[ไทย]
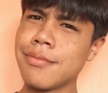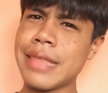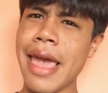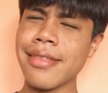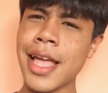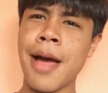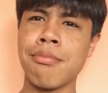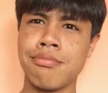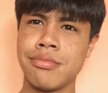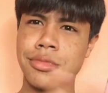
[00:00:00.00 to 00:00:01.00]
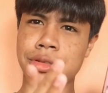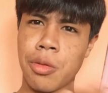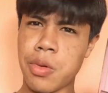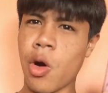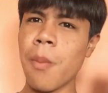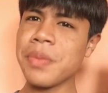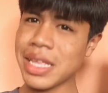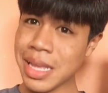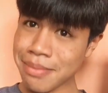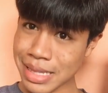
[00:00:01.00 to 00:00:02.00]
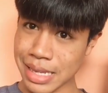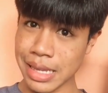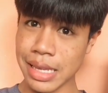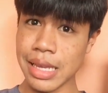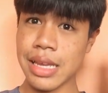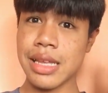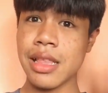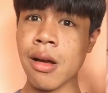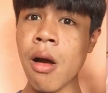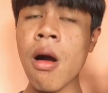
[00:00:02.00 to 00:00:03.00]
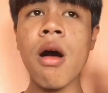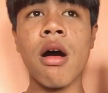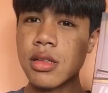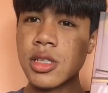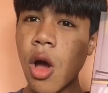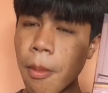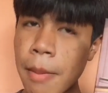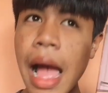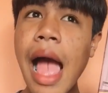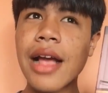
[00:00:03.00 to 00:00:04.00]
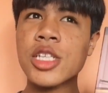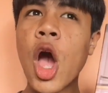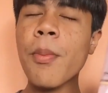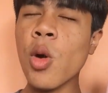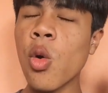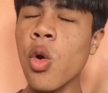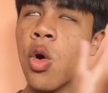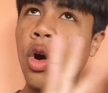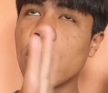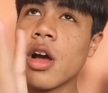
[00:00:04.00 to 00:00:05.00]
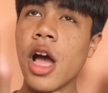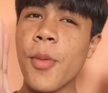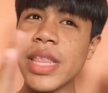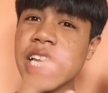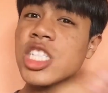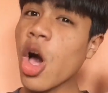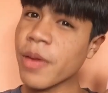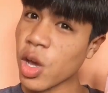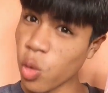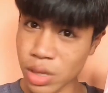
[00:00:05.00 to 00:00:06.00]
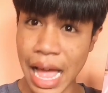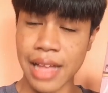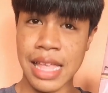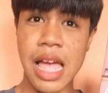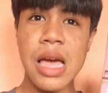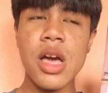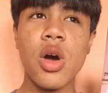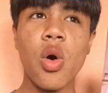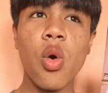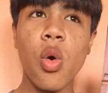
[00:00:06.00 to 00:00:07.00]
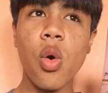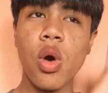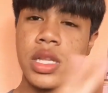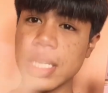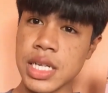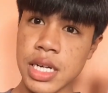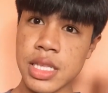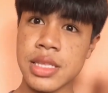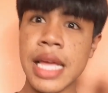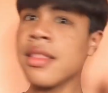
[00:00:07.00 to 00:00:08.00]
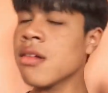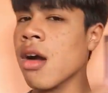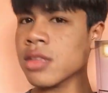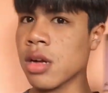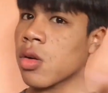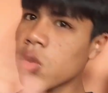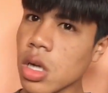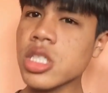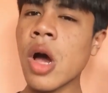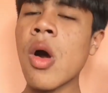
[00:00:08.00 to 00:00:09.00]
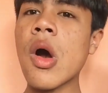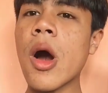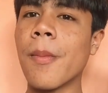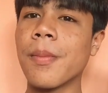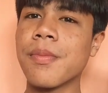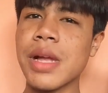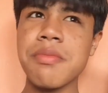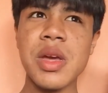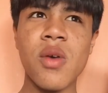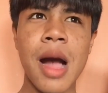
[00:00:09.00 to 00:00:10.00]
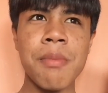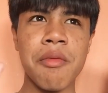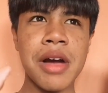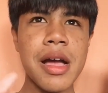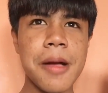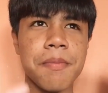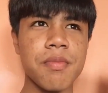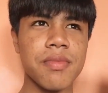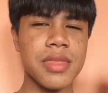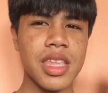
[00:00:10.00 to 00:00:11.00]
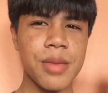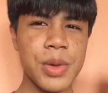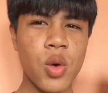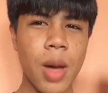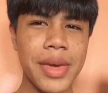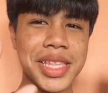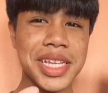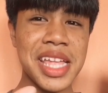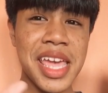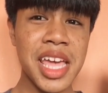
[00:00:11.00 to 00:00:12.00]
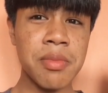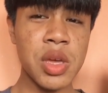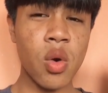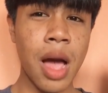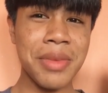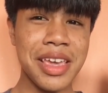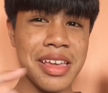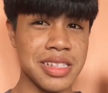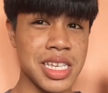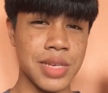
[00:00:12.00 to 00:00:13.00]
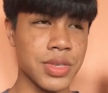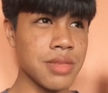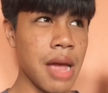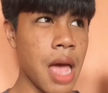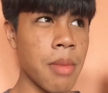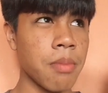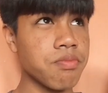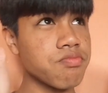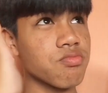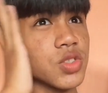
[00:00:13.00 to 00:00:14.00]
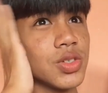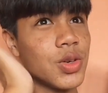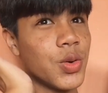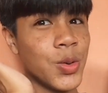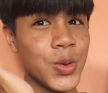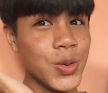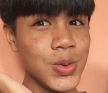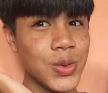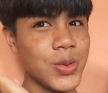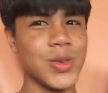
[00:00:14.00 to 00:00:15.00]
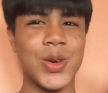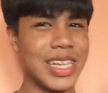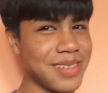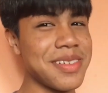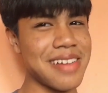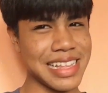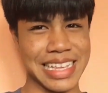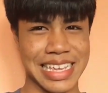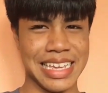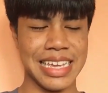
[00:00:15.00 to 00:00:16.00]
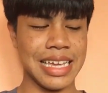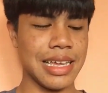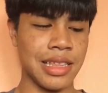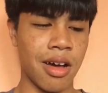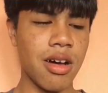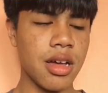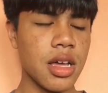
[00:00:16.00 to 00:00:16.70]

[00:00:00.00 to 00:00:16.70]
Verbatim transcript: แนะนำจบครบในเล่มนี้ แล้วก็ชอบมากชอบคู่ไม่ได้ชอบแค่คู่หลักนะ คู่อื่นๆในเรื่องเนี่ยก็ก็ชอบ มันมีความแบบว่ามีความเอนเตอร์เทน มีความคีเอทีฟขึ้นมาแบบ อู้อะไรประมาณอย่างนี้ เนาะ